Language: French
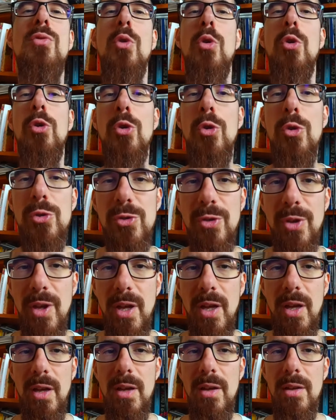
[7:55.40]
recrutent,
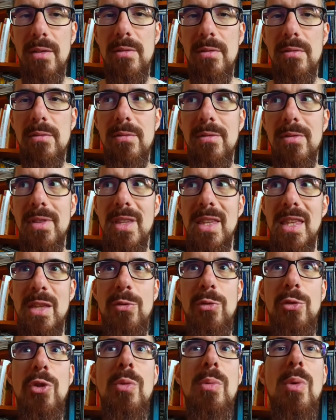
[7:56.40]
il
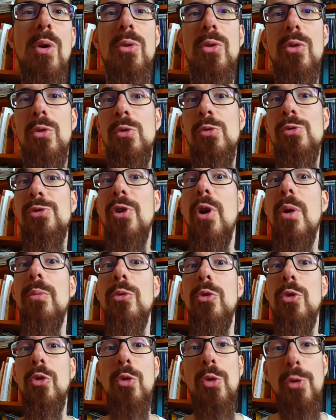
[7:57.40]
vous demande une forme
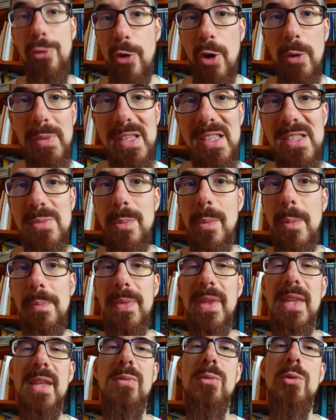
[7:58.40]
de conformisme.
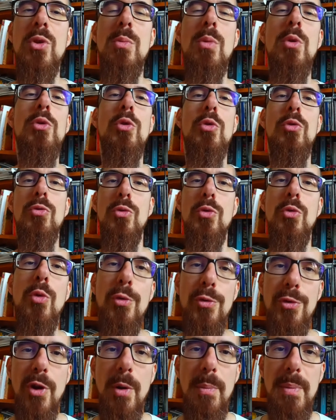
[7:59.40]
Il vous demande de vous
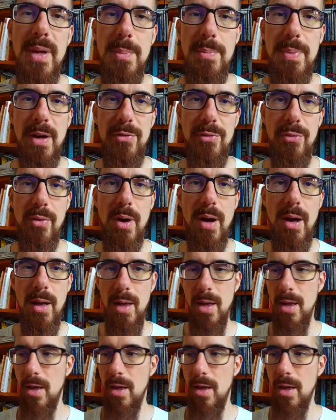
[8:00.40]
conformer parfois